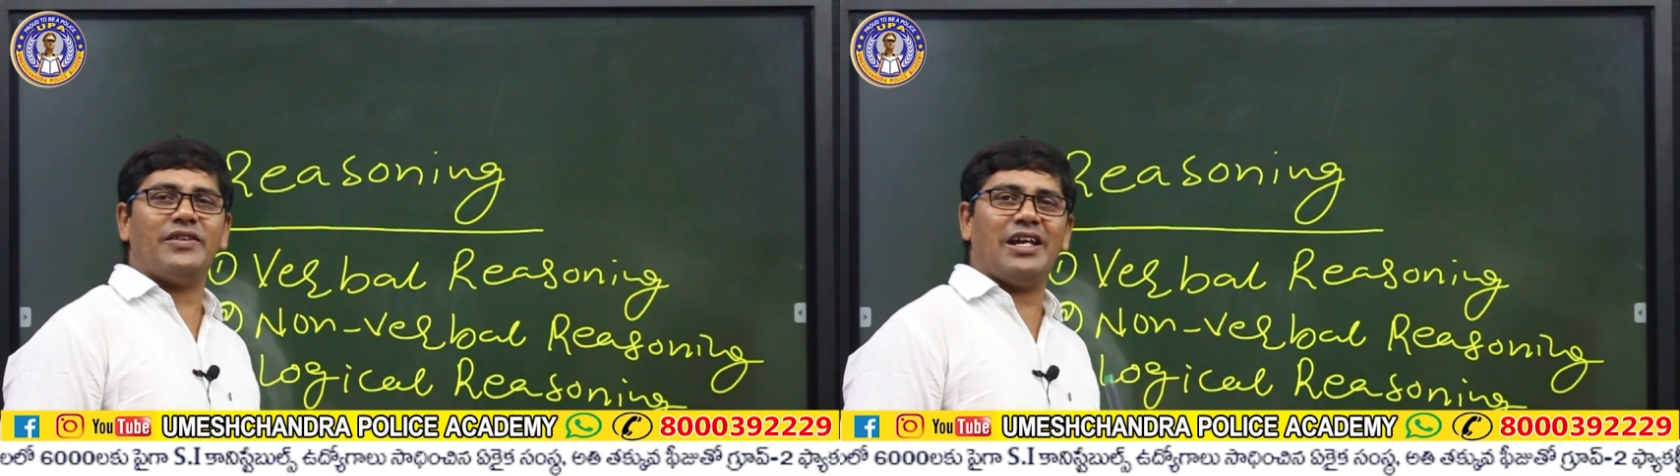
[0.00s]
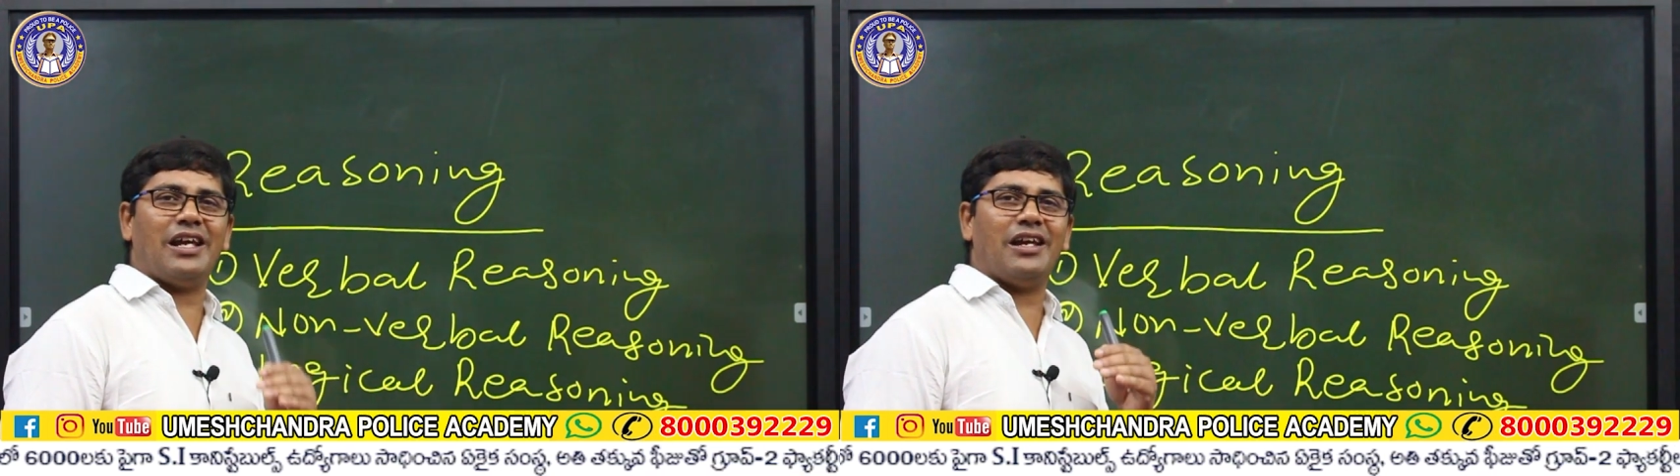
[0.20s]

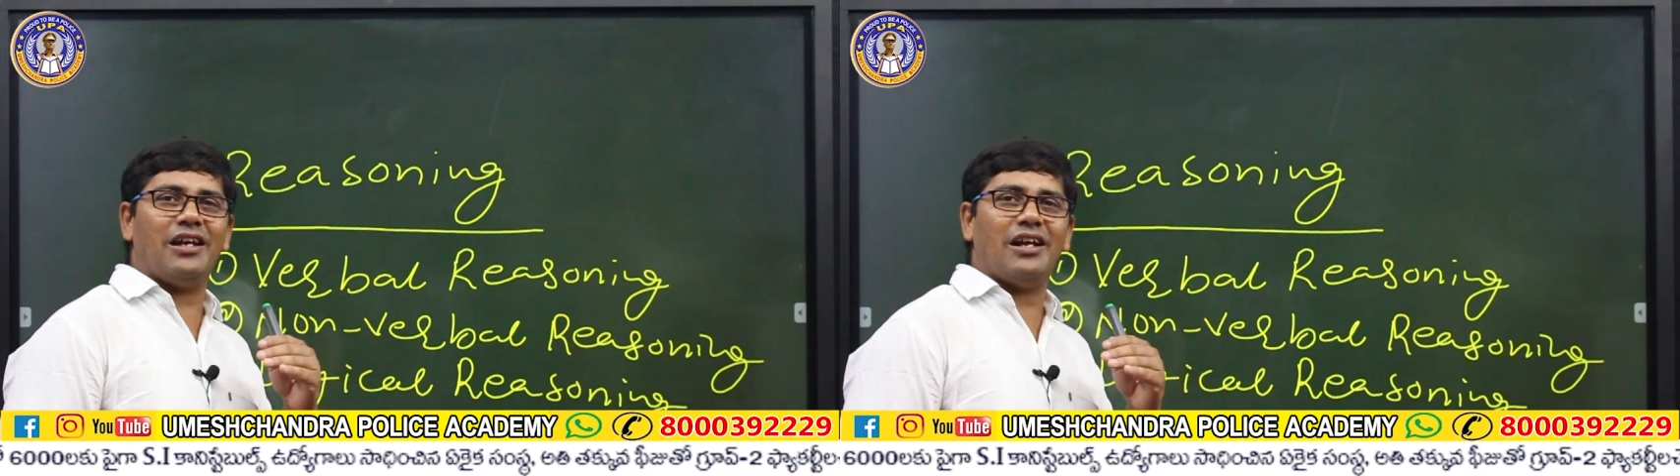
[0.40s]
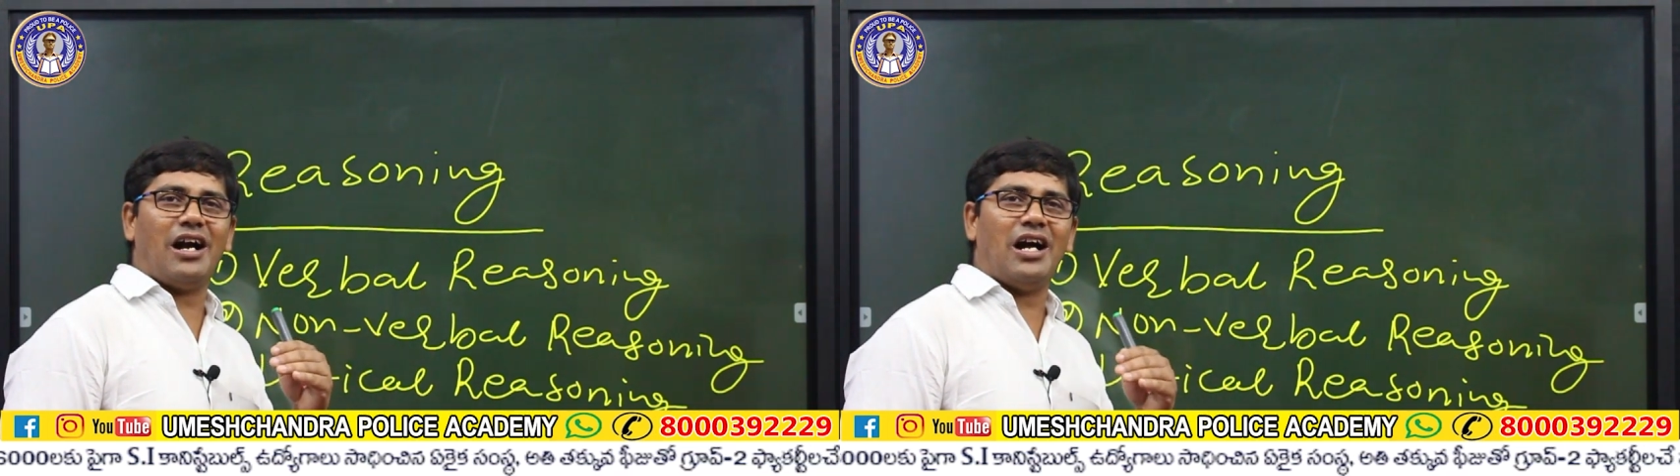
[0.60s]
ది
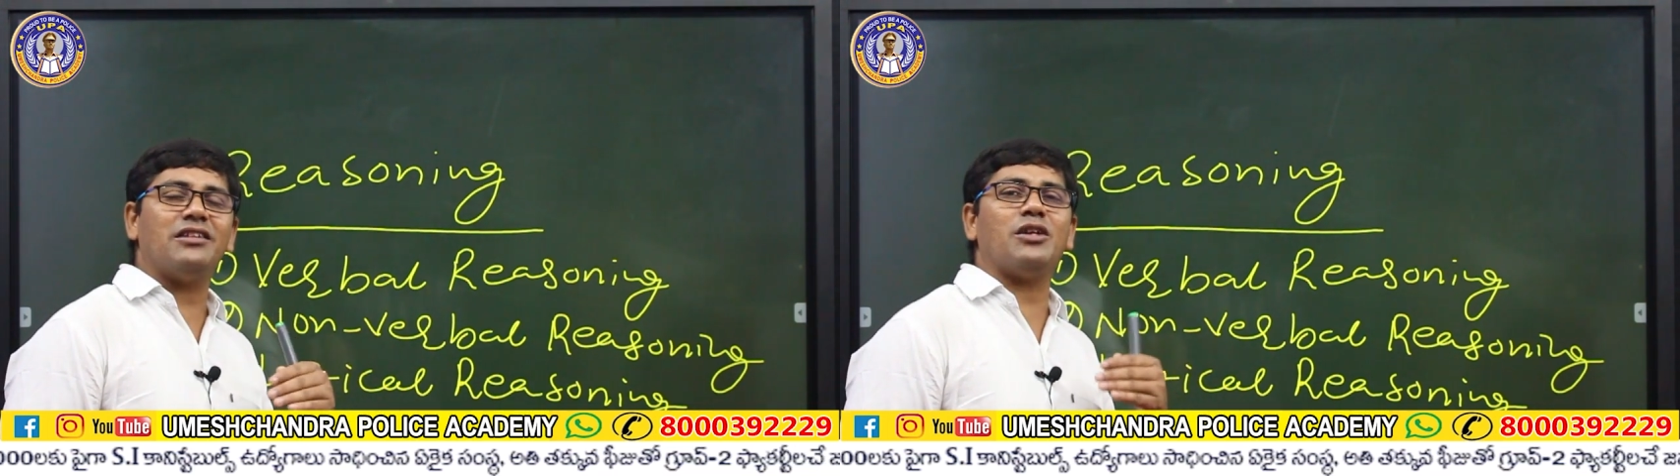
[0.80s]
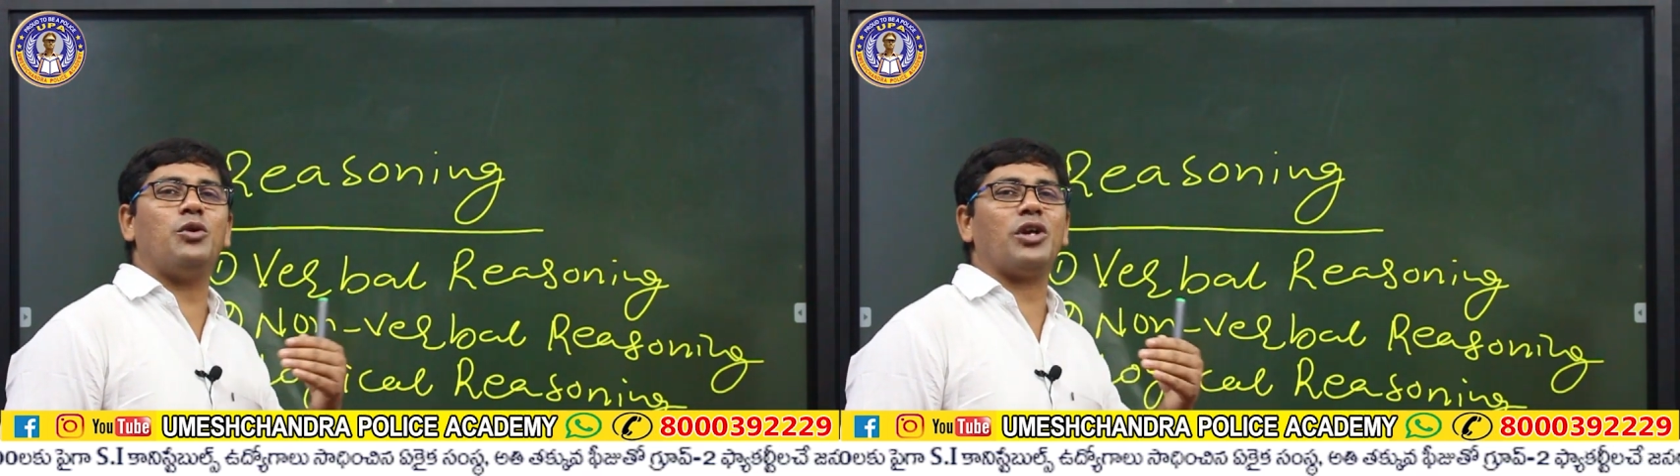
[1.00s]

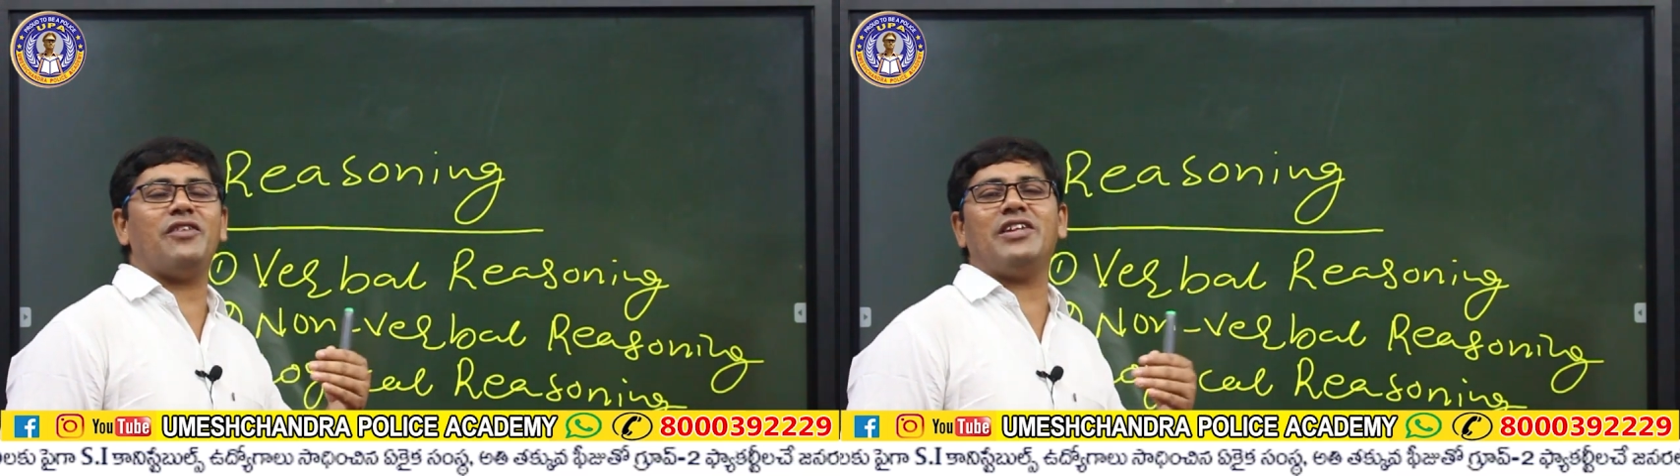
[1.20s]
అందరూ ఒకే